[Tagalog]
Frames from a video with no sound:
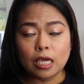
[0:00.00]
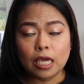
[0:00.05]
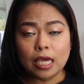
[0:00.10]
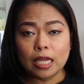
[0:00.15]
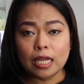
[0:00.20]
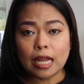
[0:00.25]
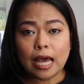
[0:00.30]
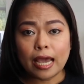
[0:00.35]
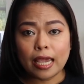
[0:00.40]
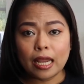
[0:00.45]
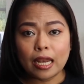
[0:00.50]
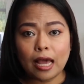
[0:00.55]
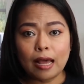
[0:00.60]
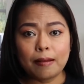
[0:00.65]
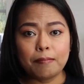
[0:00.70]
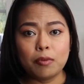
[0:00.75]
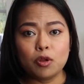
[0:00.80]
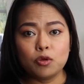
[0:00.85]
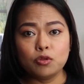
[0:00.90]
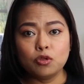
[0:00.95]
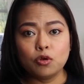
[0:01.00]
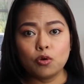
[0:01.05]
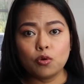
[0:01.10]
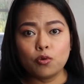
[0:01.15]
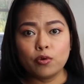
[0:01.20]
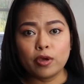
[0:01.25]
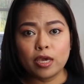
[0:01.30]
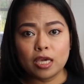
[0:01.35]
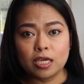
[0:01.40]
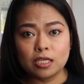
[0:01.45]
ina ina-upload
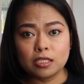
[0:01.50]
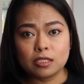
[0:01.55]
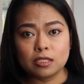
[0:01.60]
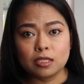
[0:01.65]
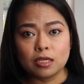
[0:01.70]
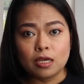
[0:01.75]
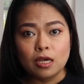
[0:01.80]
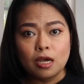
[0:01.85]
ko is